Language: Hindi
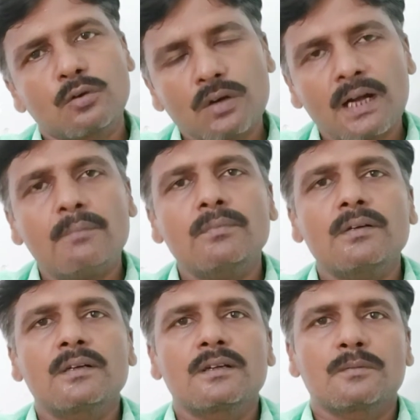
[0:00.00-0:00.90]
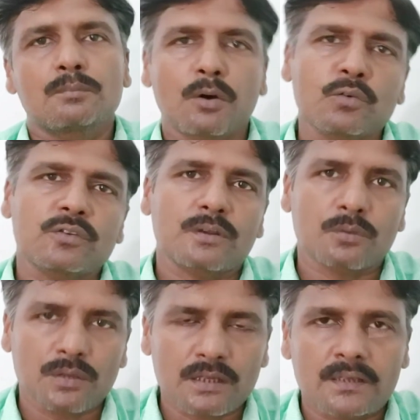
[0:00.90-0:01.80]
दो काम बहुत
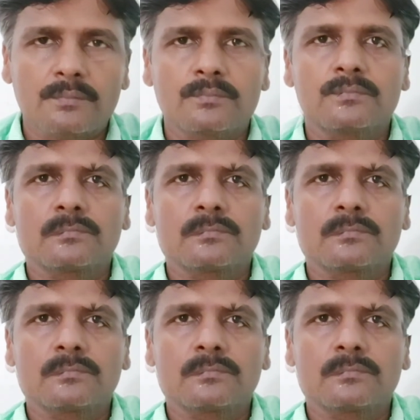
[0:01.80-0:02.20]
ज़रूरी है